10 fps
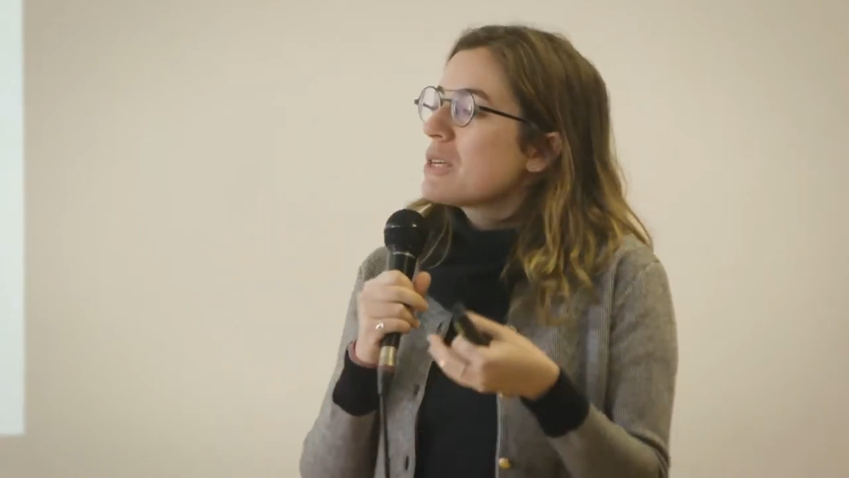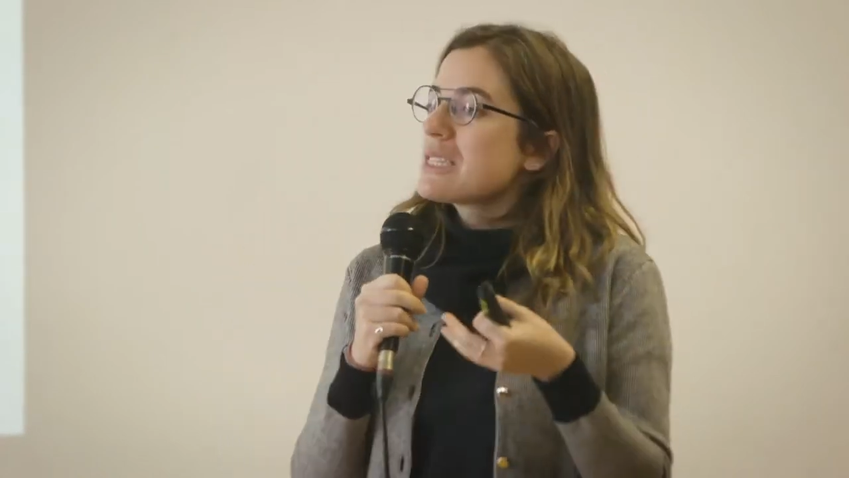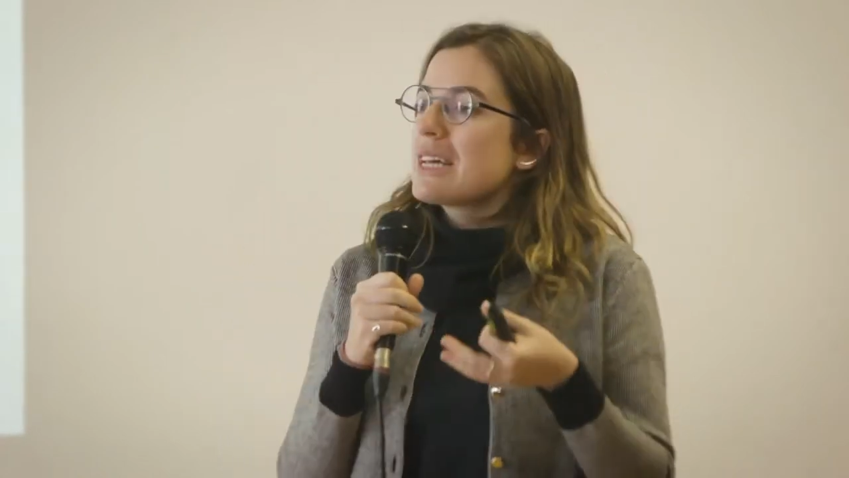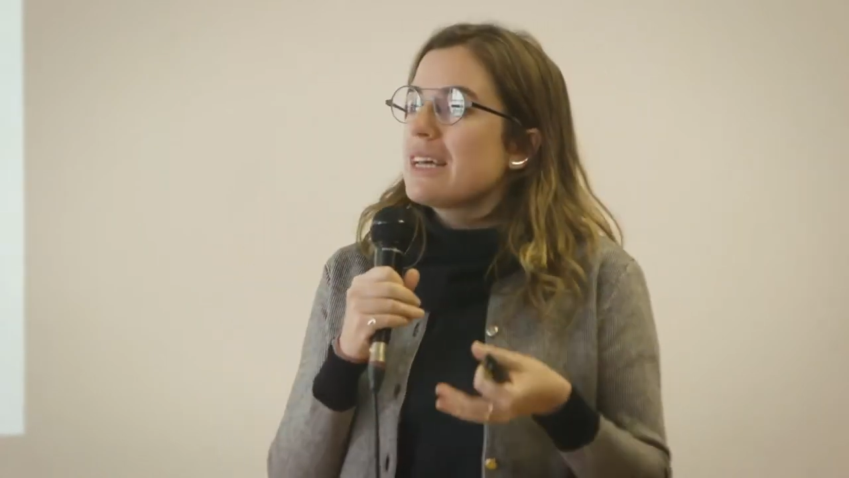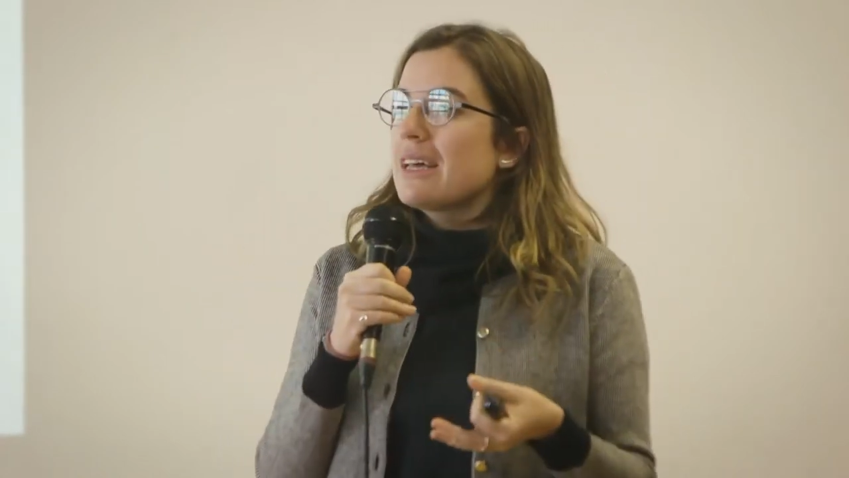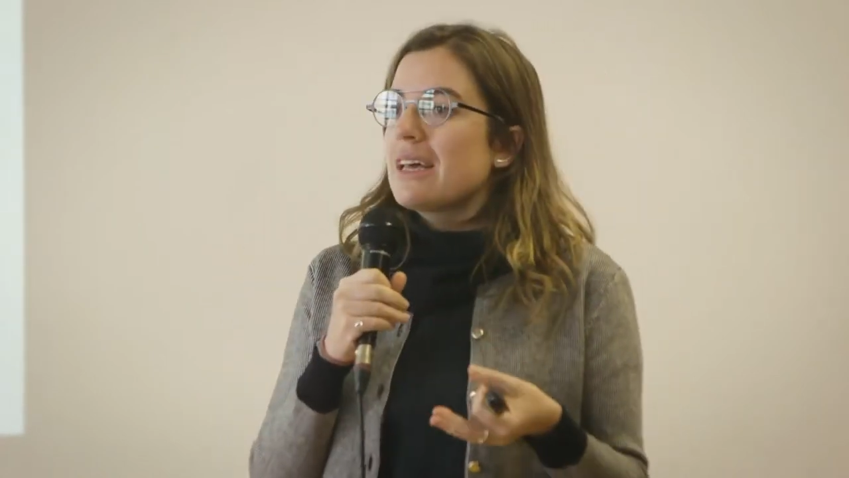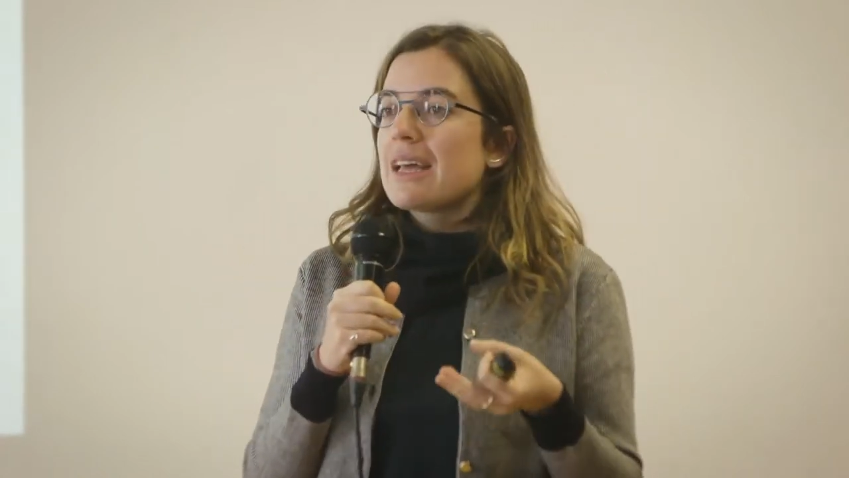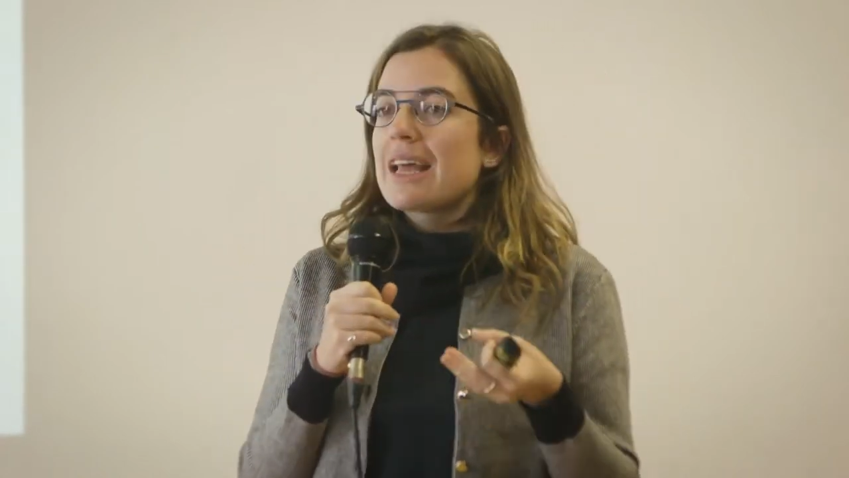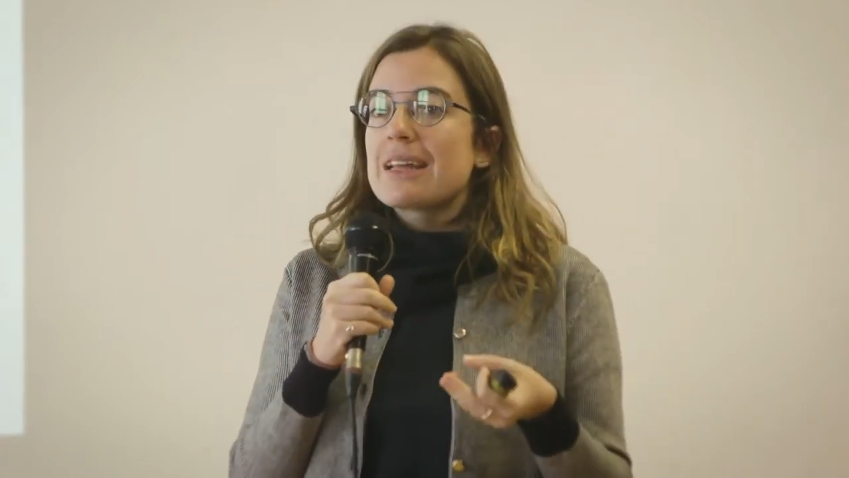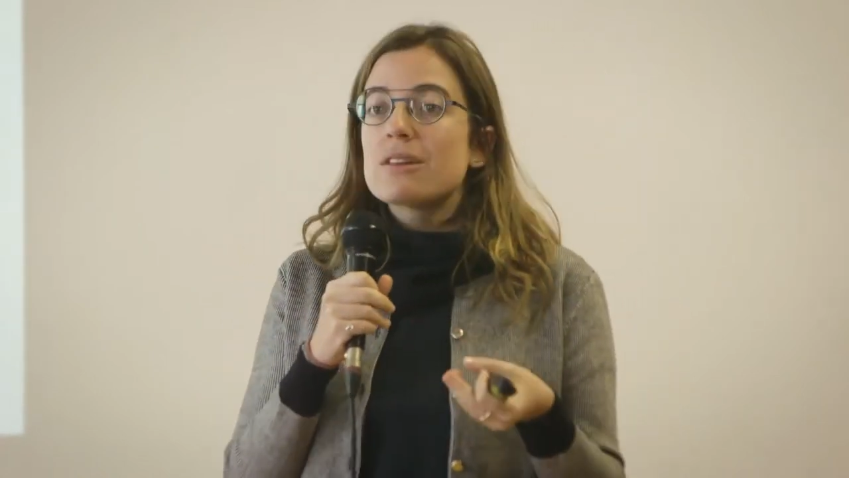pues
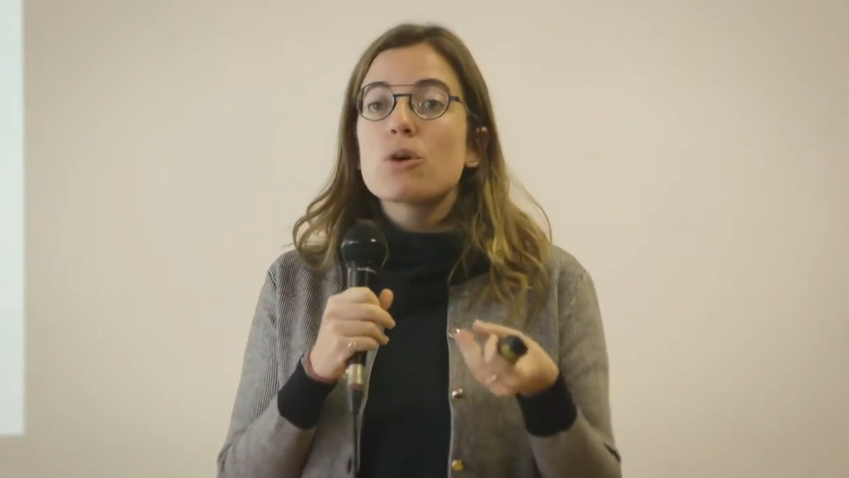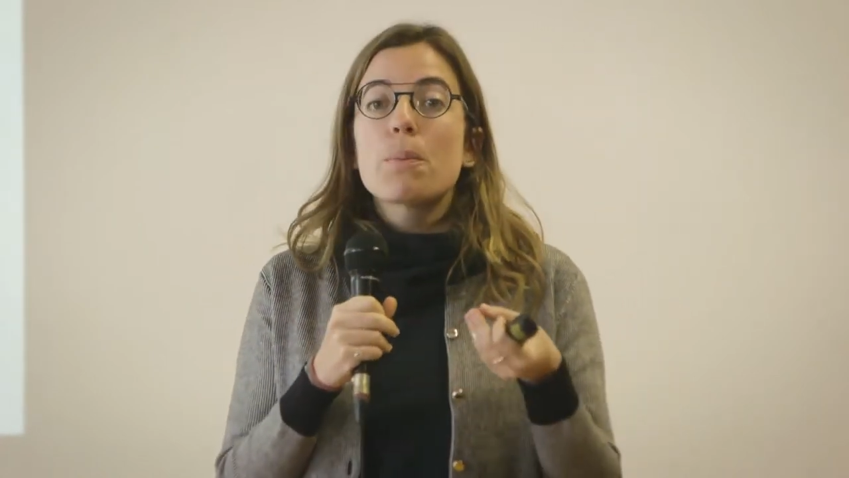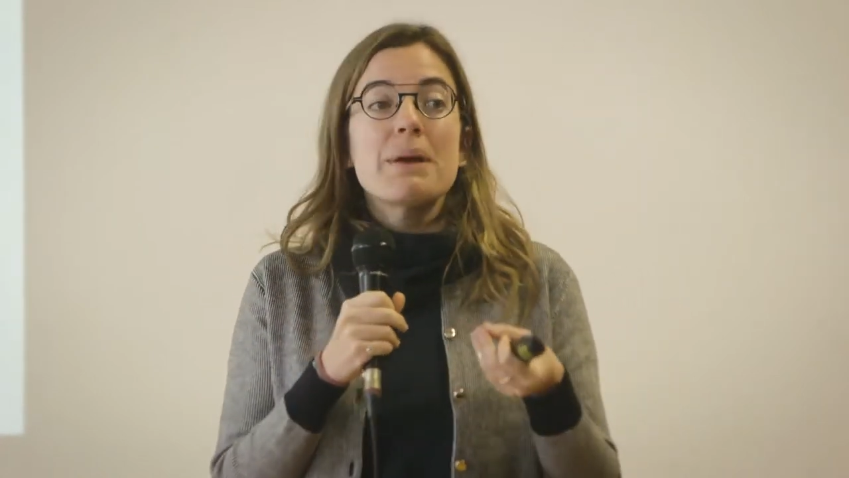eh, qué tanto